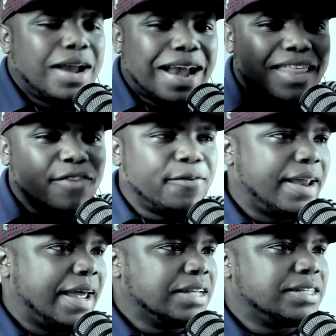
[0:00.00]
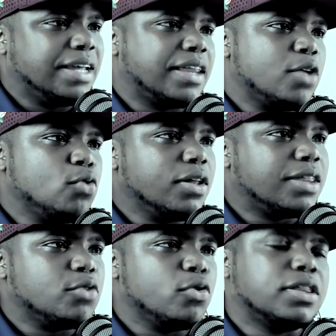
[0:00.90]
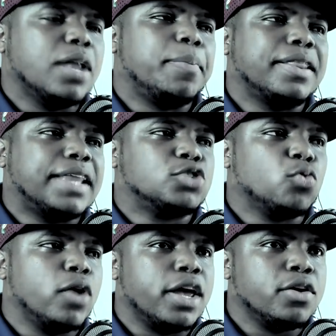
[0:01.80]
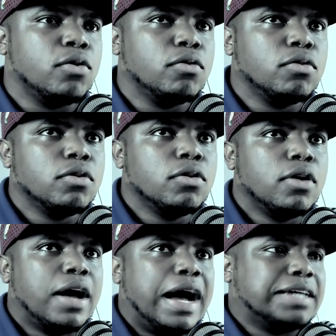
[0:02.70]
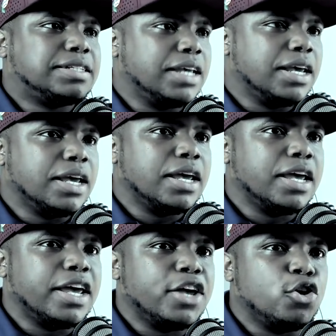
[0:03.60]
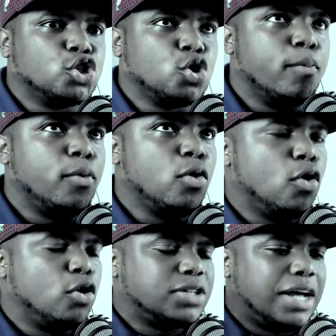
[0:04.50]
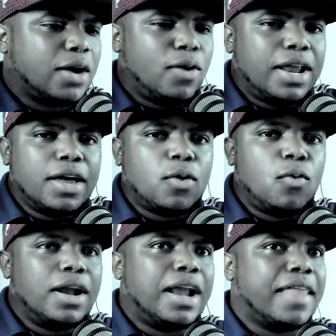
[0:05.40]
es la diferencia entre yo, sueños así y yo soy un brujo? O sea, cuál es la